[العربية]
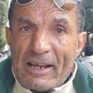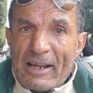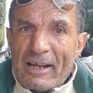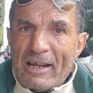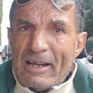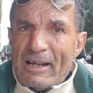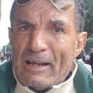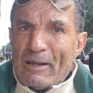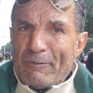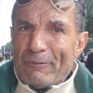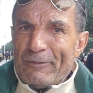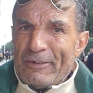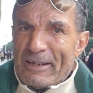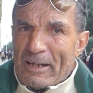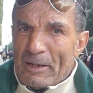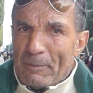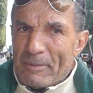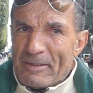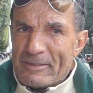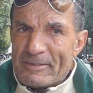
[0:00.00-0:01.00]
اللي
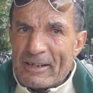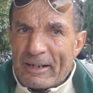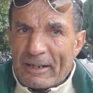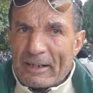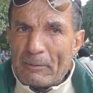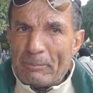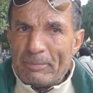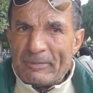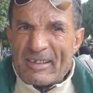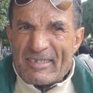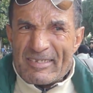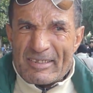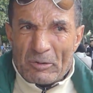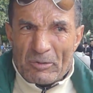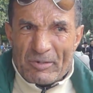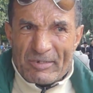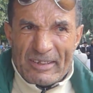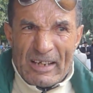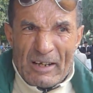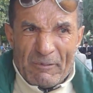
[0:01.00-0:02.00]
فيهم السرقه ب
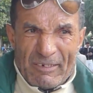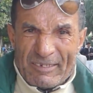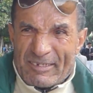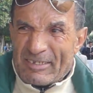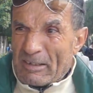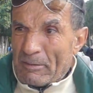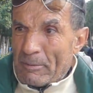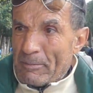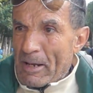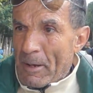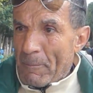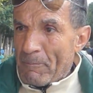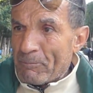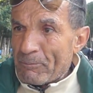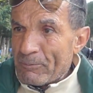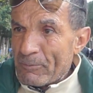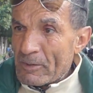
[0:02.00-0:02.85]
99 في 900